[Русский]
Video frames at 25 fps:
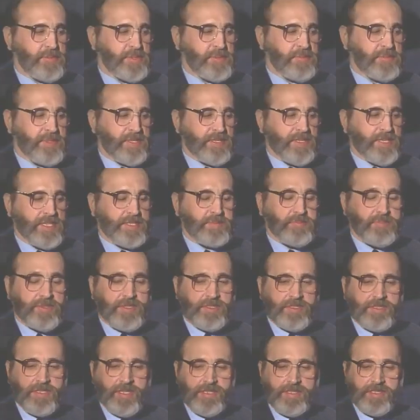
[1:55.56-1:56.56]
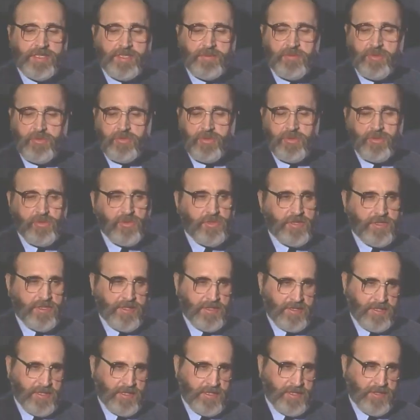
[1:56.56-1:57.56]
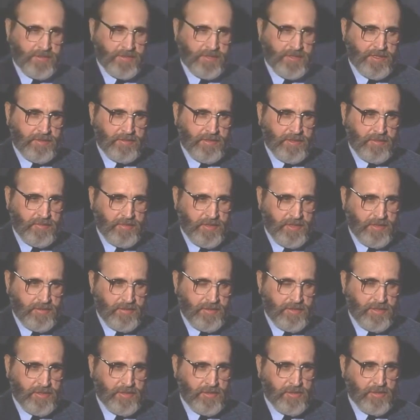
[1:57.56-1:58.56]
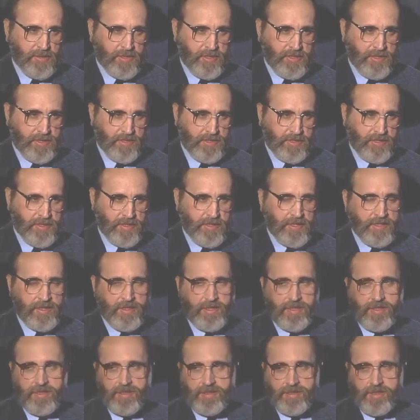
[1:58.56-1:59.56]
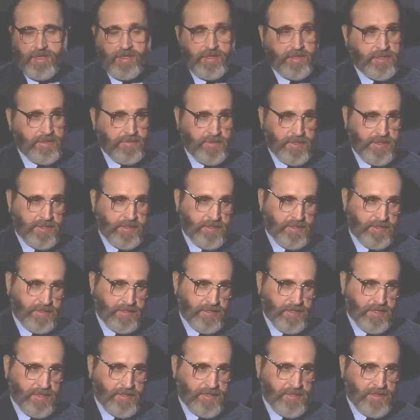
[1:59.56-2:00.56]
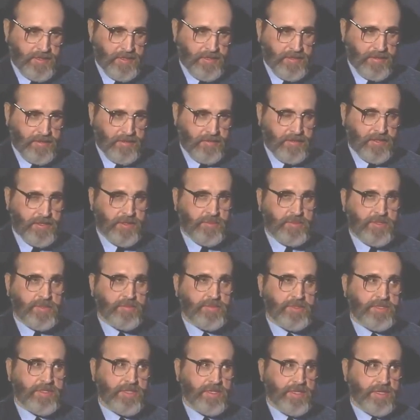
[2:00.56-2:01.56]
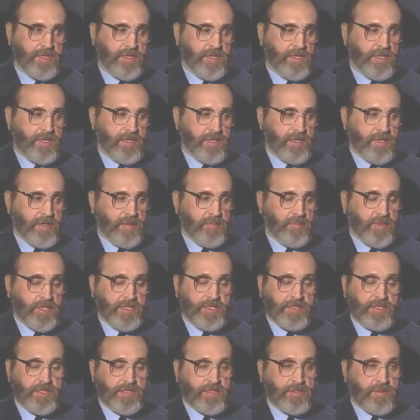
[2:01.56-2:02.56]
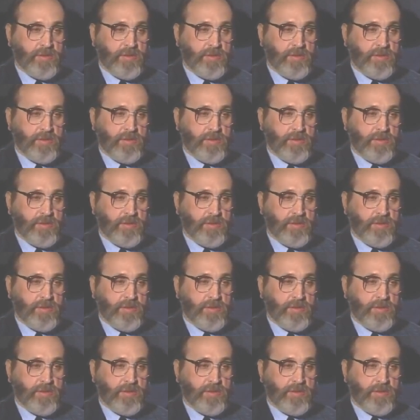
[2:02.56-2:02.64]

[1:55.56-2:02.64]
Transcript: в общем-то, я с 57 года, когда установил первые рекорды, стал известен стране. В этом смысле почти